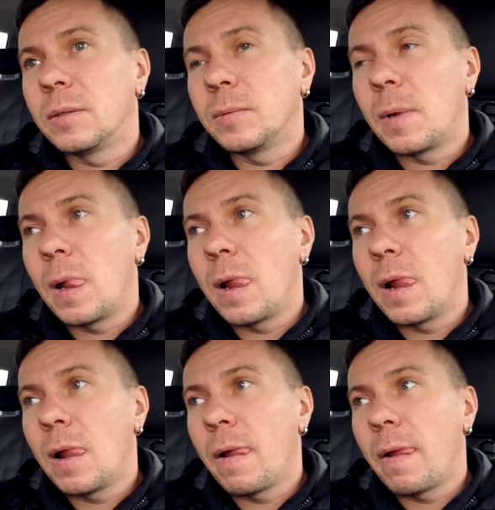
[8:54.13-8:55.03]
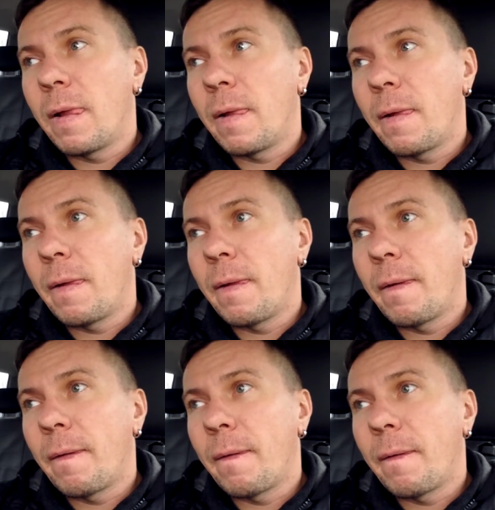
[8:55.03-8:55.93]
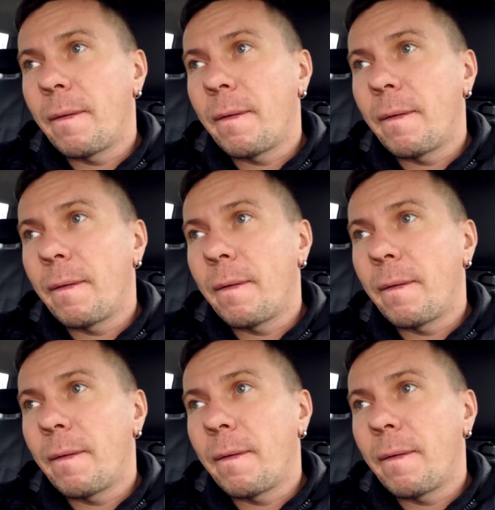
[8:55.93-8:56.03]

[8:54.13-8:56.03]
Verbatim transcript: э,